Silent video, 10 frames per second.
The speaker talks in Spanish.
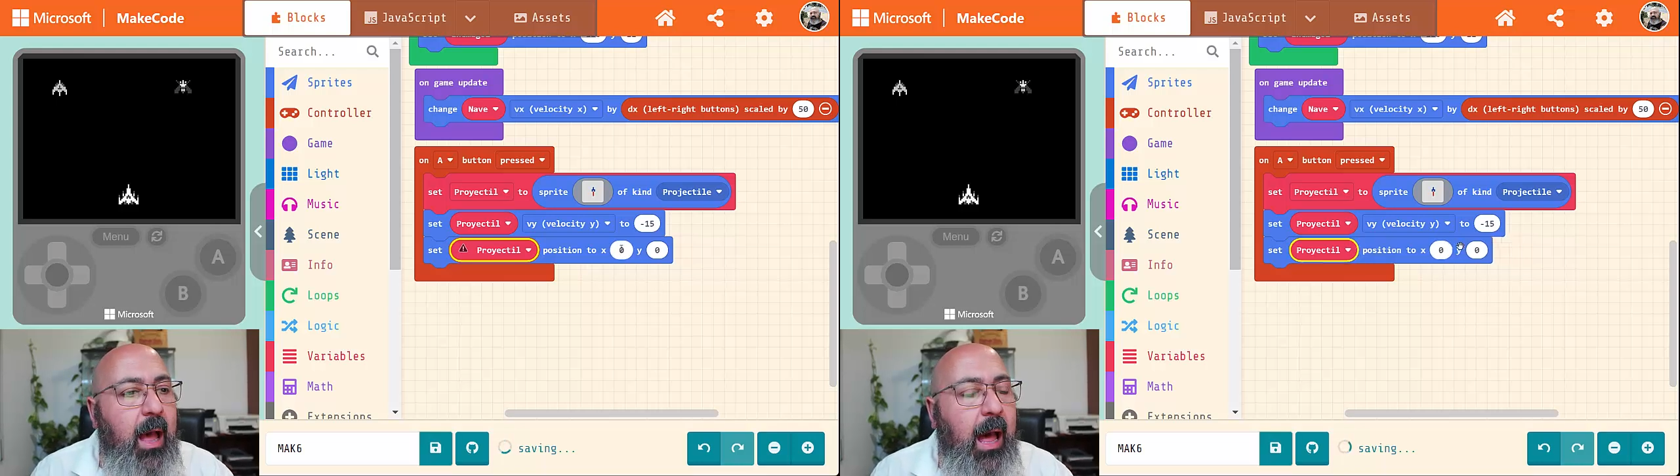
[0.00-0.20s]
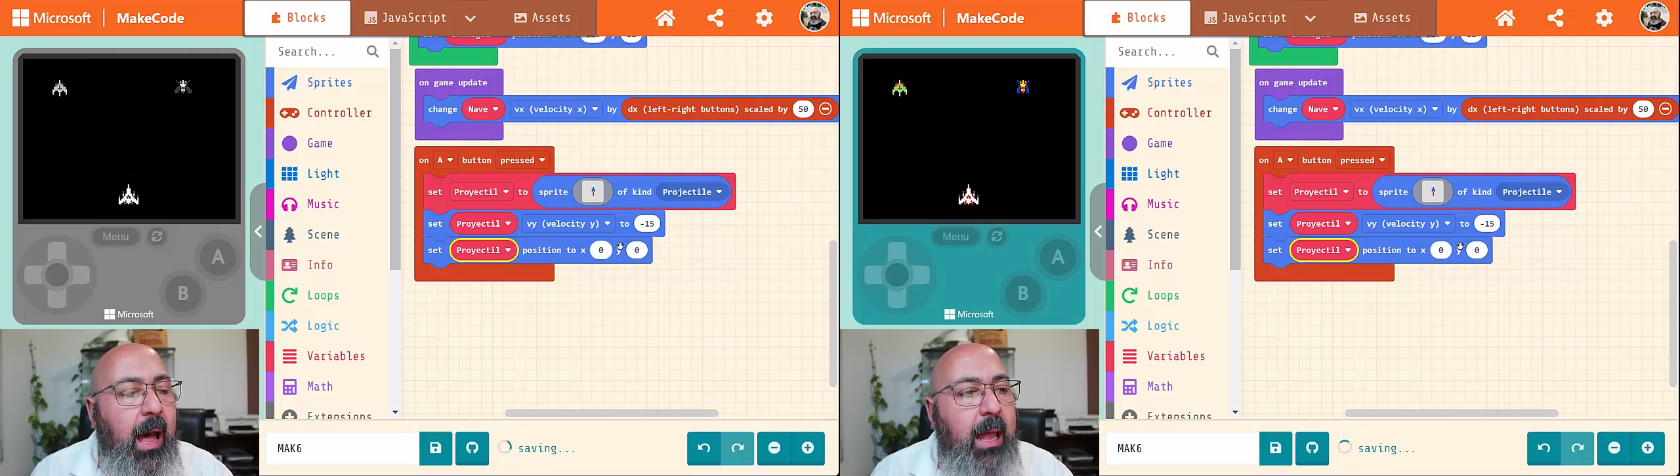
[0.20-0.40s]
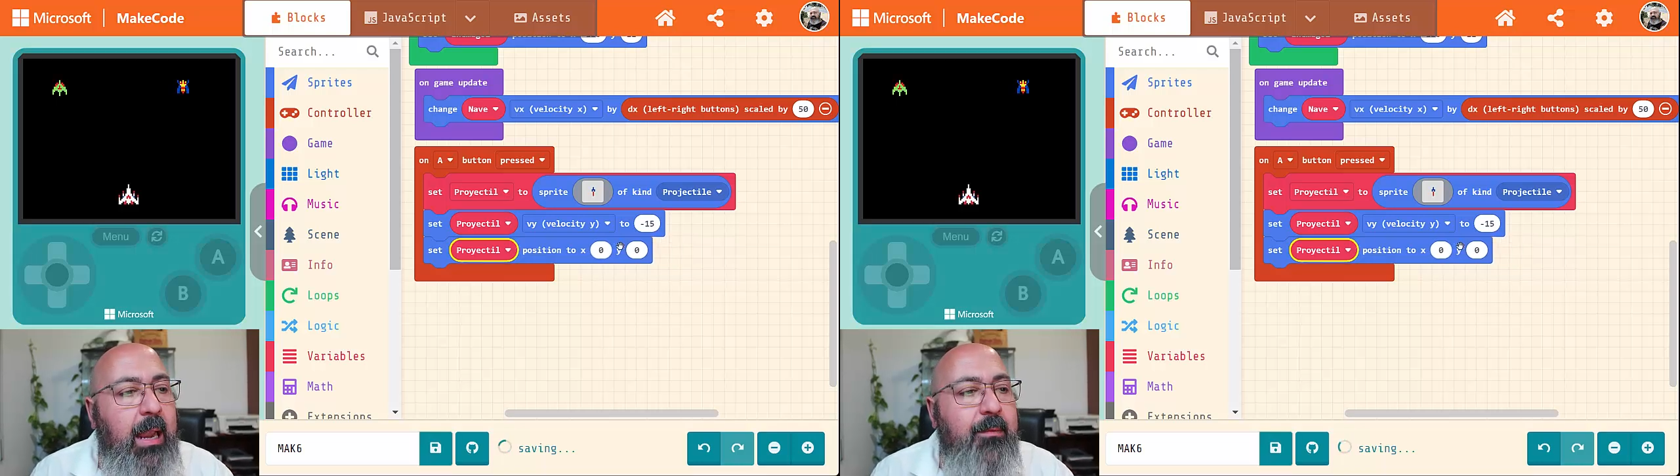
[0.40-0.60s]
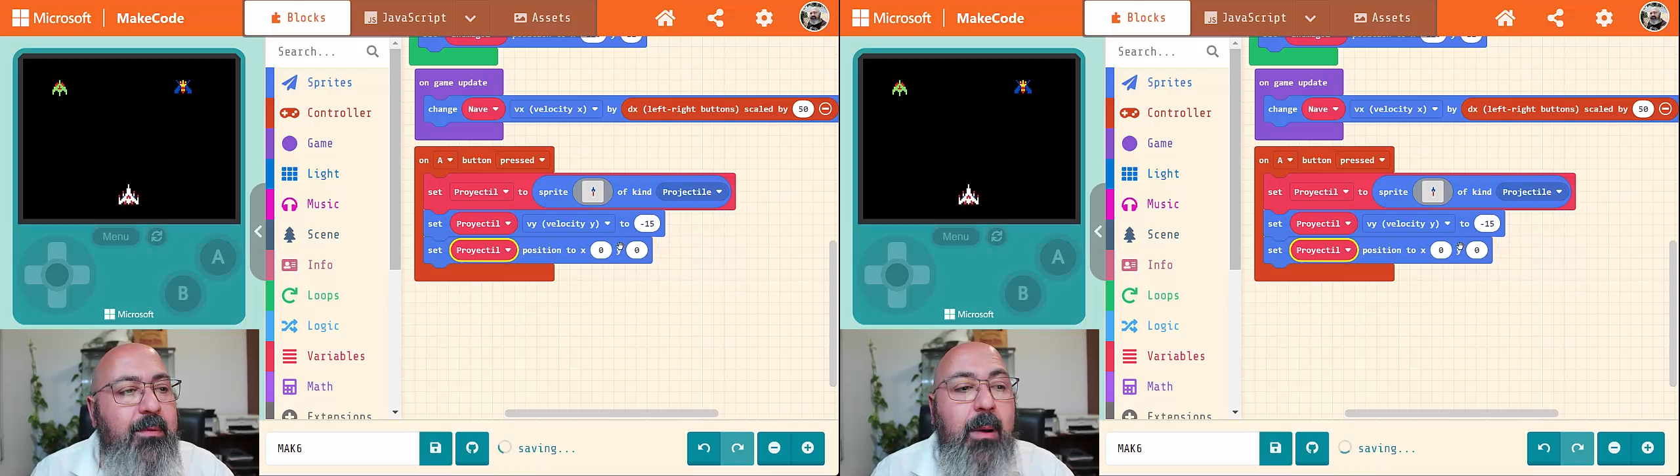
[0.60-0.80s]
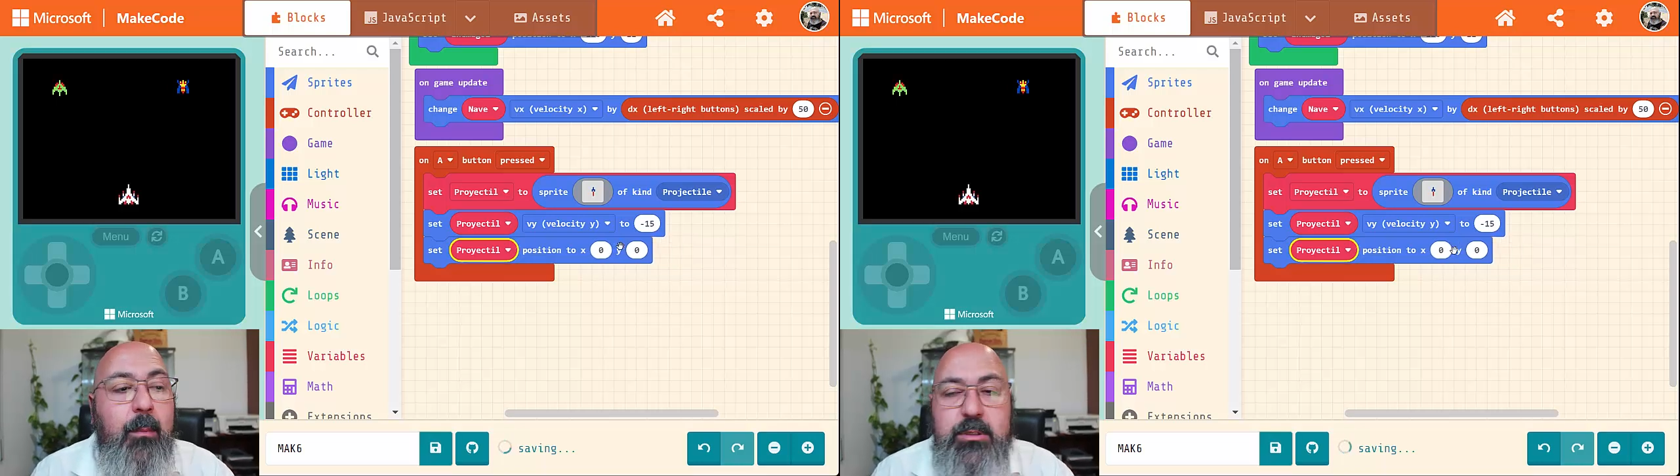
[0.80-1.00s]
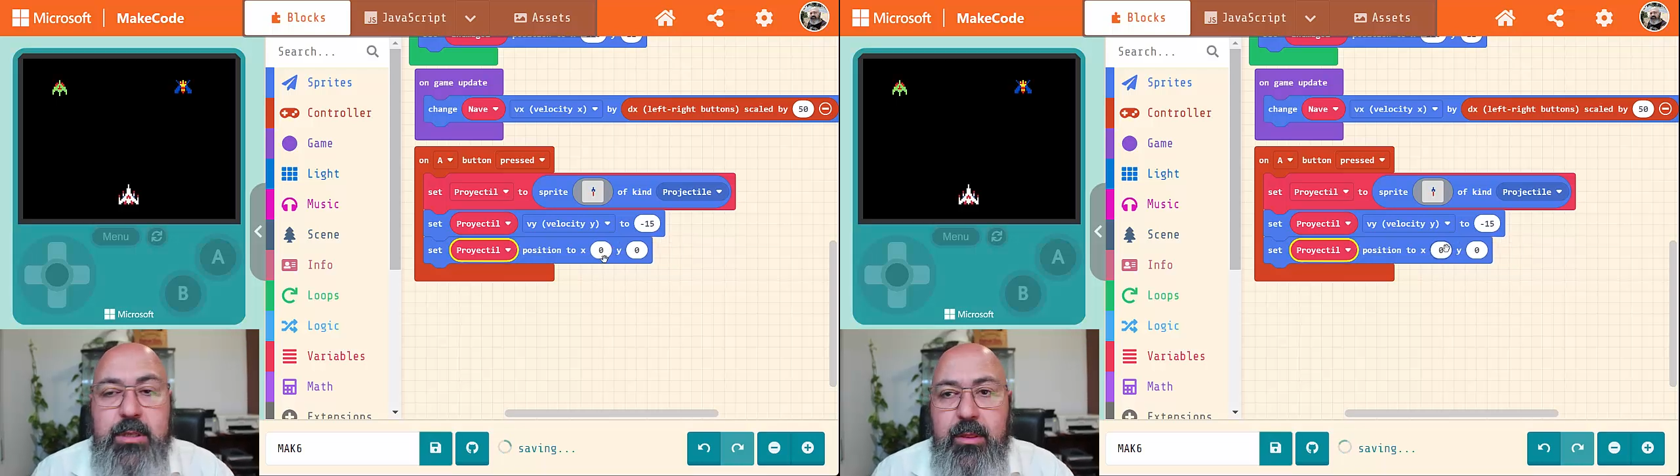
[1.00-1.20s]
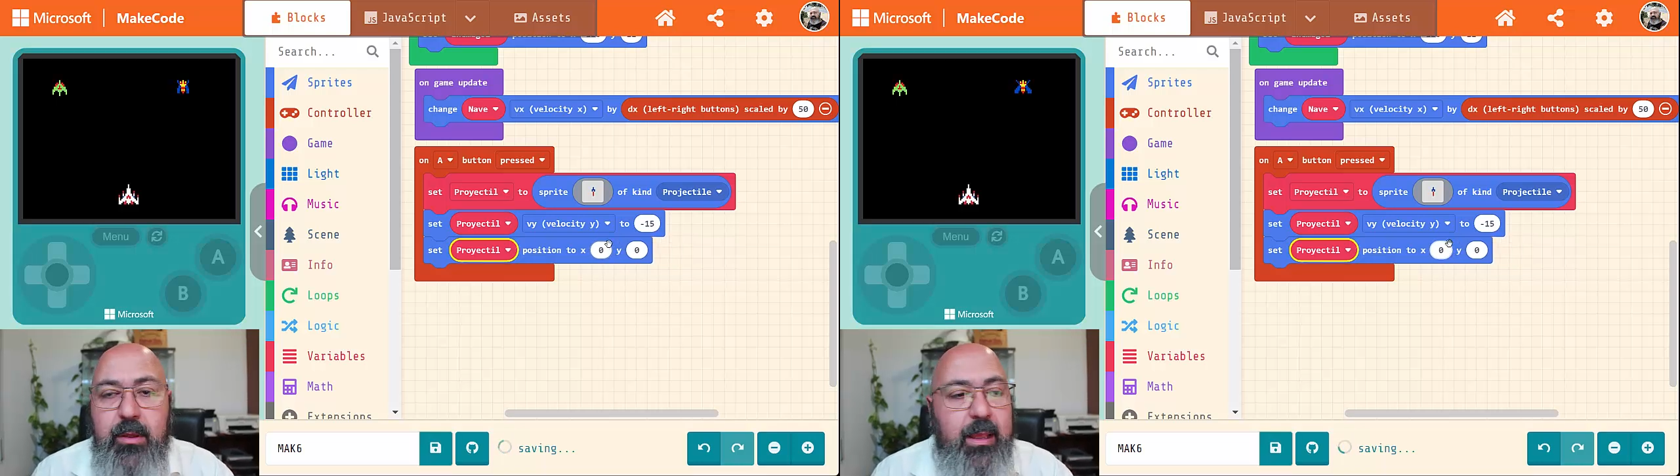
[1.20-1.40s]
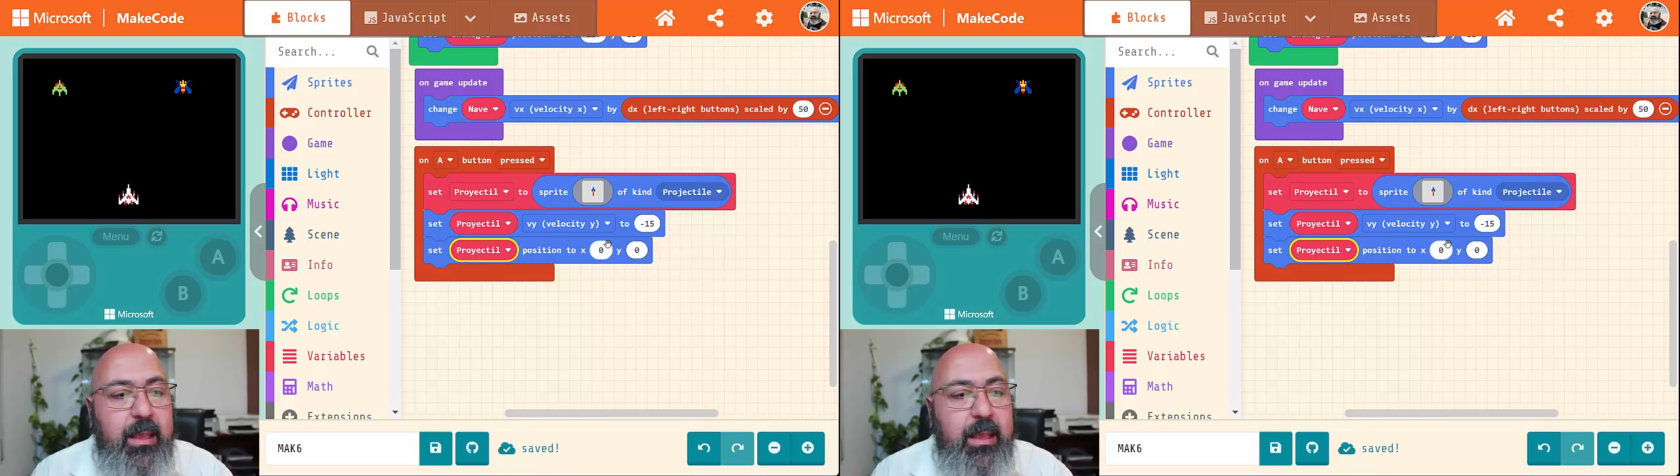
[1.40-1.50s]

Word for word: a la misma posición